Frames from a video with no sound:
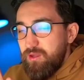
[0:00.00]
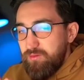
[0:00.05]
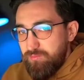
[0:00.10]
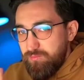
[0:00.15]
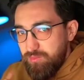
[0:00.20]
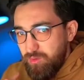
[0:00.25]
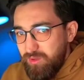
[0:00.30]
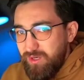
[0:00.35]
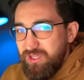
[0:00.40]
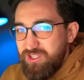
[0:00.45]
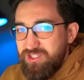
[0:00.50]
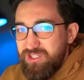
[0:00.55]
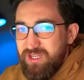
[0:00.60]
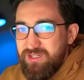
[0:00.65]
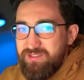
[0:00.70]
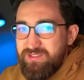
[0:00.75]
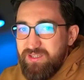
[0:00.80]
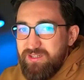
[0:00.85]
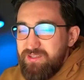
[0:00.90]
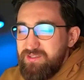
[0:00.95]
Böyle
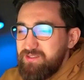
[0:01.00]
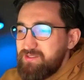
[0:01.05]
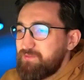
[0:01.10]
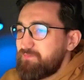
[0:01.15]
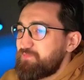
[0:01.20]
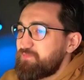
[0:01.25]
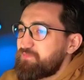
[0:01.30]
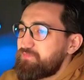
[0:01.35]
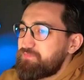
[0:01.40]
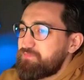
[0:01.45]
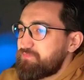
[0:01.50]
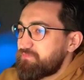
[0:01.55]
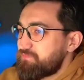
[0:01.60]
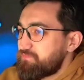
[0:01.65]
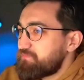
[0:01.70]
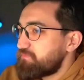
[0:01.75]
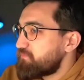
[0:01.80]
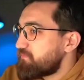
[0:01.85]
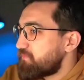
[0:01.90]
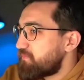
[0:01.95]
içerseniz
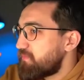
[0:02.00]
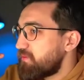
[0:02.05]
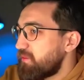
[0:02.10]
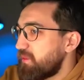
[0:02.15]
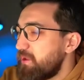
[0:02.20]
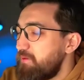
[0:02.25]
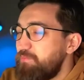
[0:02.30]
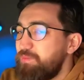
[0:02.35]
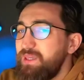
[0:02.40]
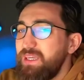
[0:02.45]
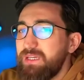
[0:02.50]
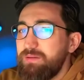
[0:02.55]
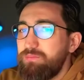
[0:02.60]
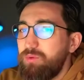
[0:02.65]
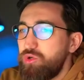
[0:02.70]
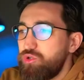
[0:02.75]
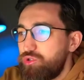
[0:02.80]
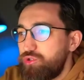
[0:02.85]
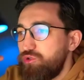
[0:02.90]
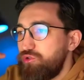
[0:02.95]
bıyık
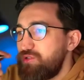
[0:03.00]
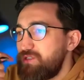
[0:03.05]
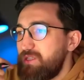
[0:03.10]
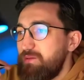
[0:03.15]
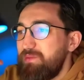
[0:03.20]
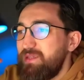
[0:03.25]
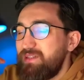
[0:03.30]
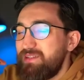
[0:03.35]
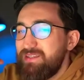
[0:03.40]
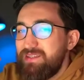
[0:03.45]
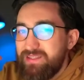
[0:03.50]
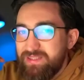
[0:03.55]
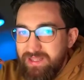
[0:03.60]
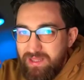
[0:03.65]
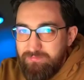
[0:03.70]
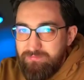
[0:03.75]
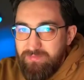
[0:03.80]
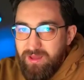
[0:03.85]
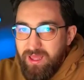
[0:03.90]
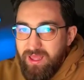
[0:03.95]
boşluğunuzda bir
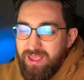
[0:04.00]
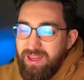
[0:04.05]
ıslanma.